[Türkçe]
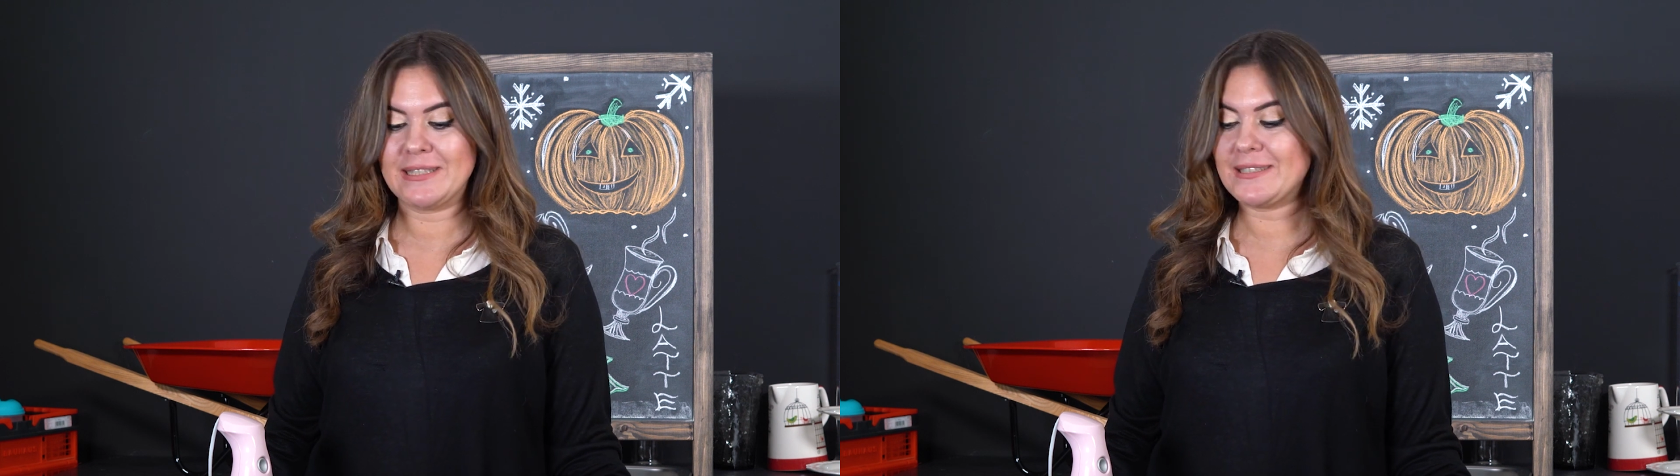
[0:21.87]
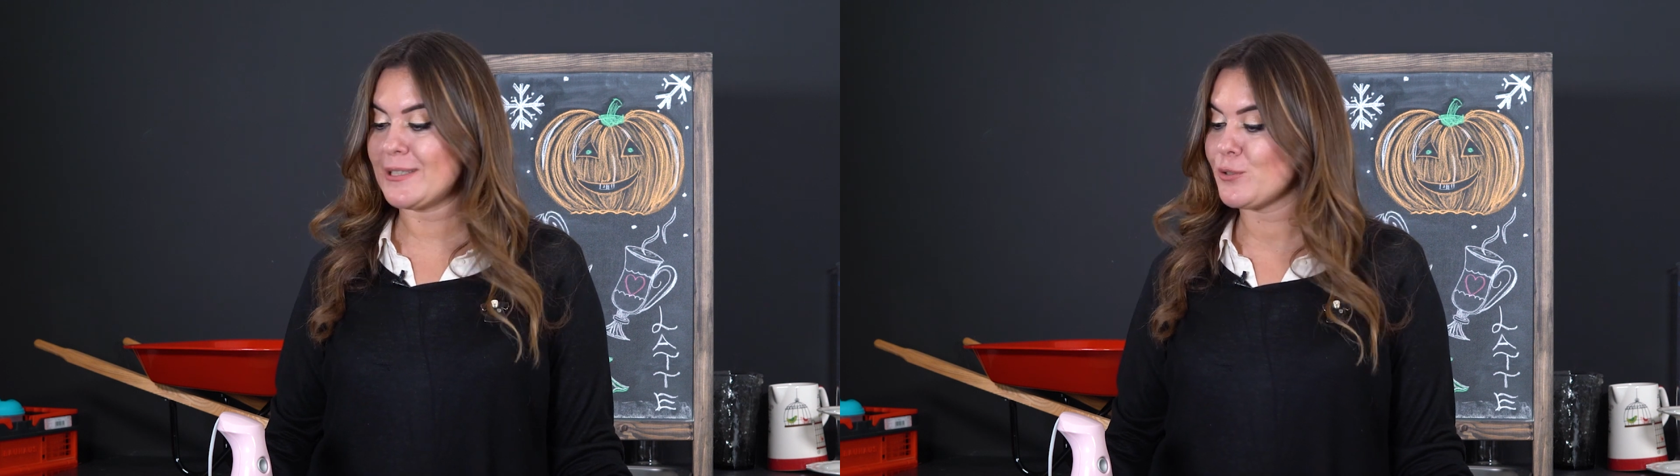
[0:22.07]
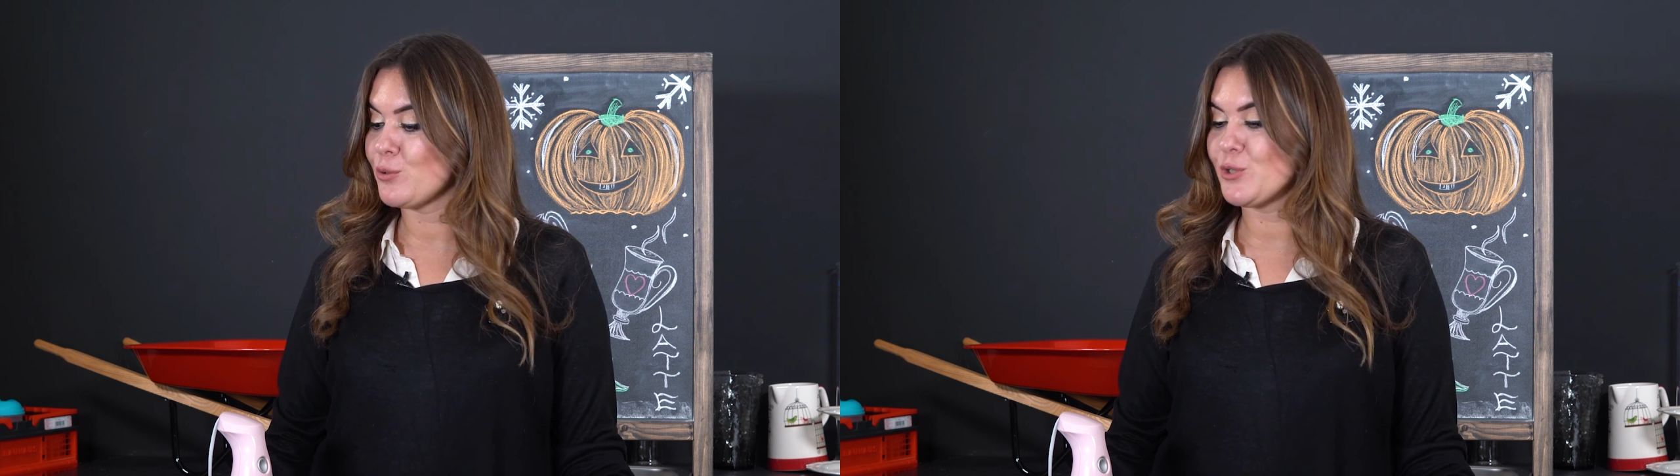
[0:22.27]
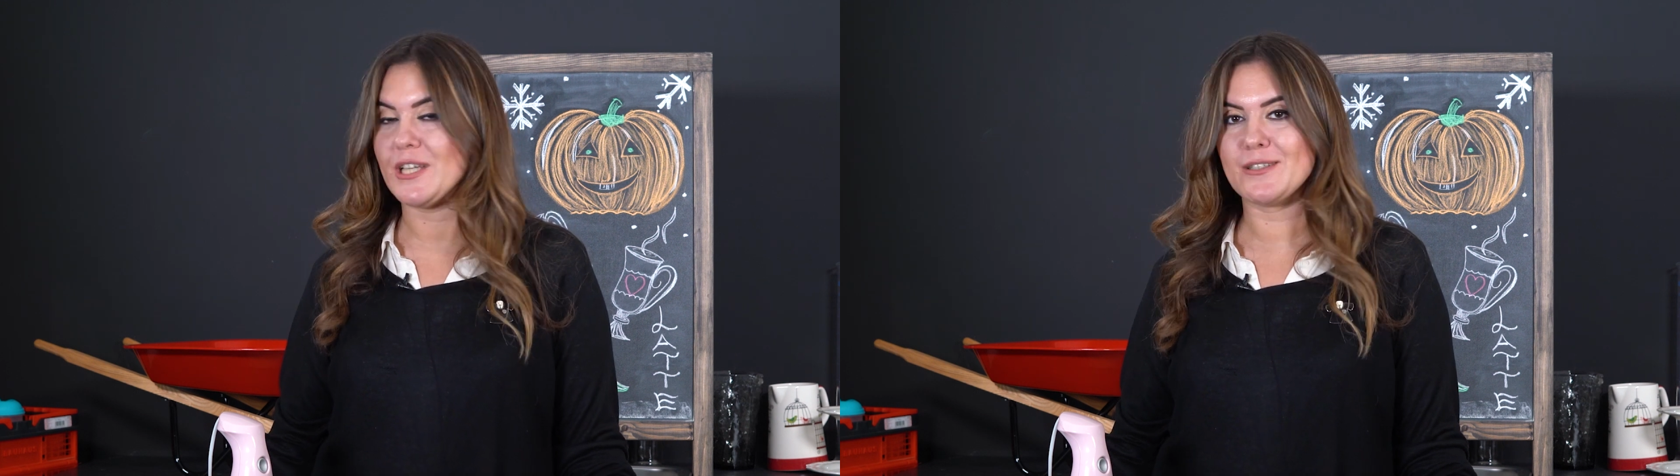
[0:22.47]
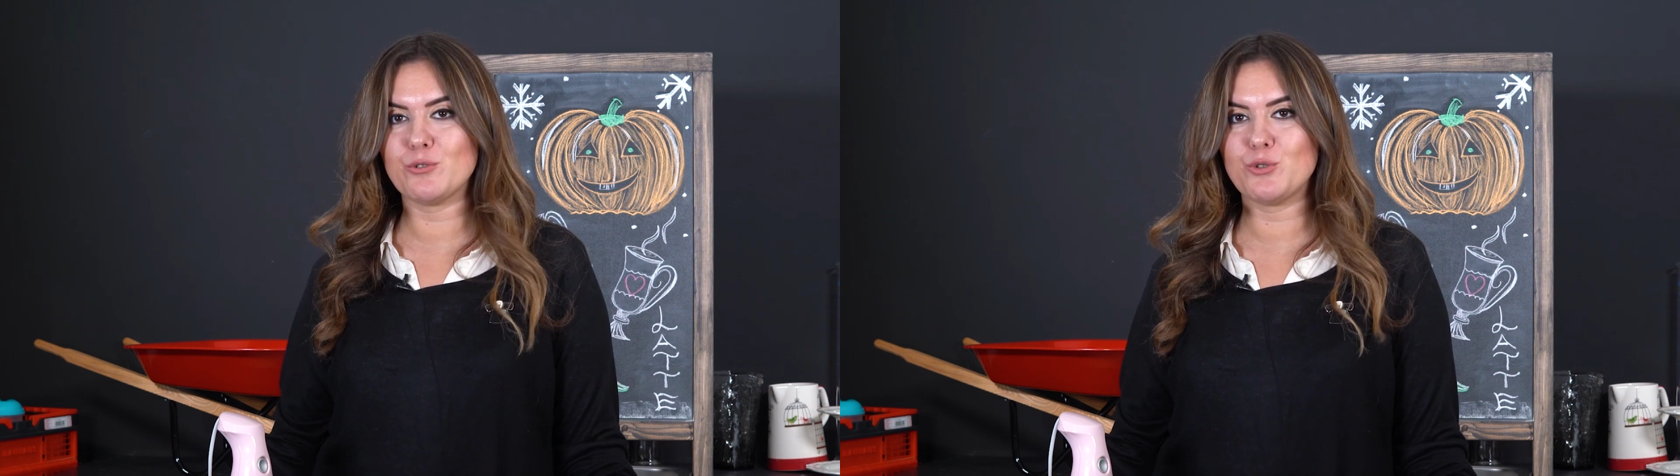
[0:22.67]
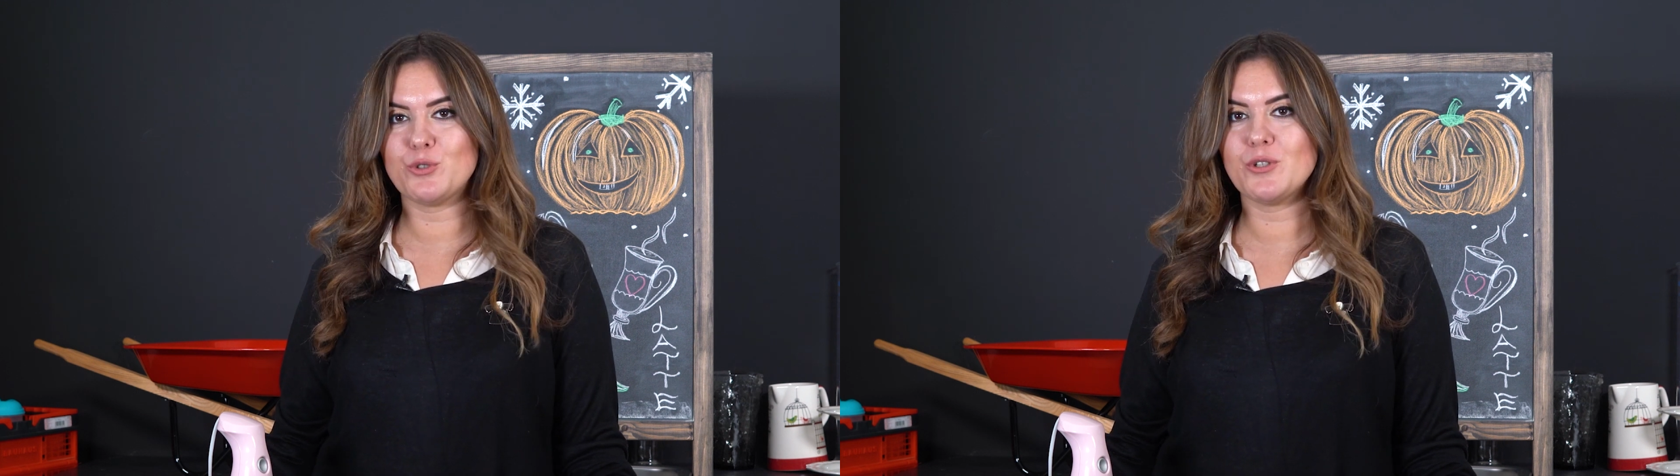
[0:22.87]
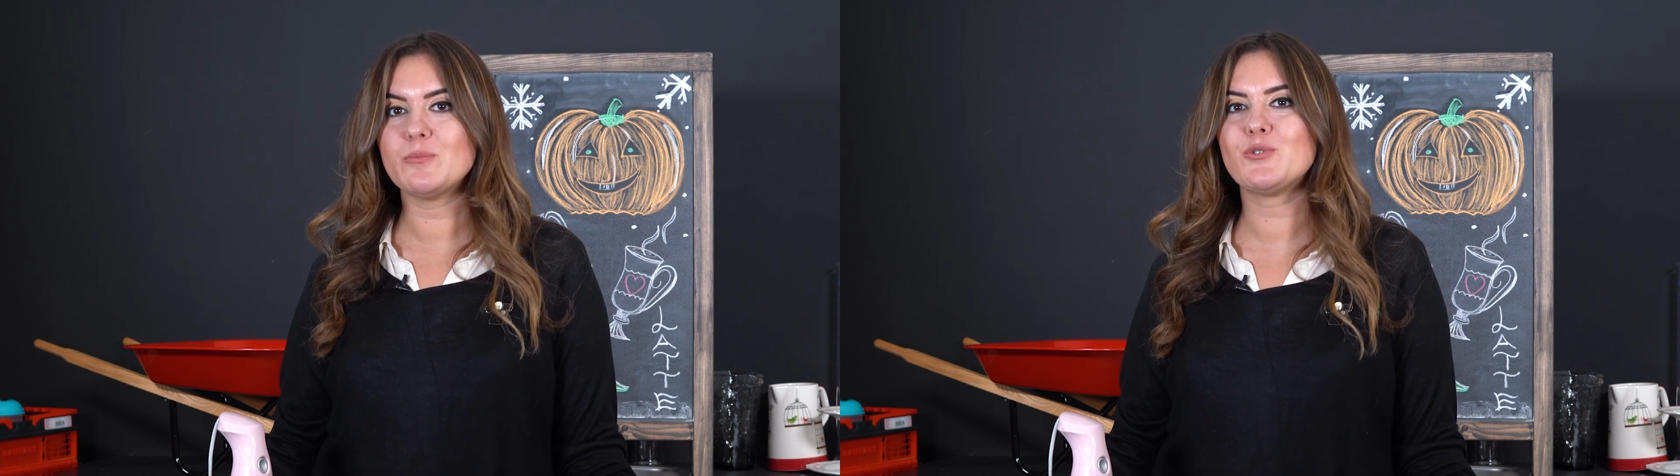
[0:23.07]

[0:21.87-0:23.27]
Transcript: tat olacağını düşünüyorum.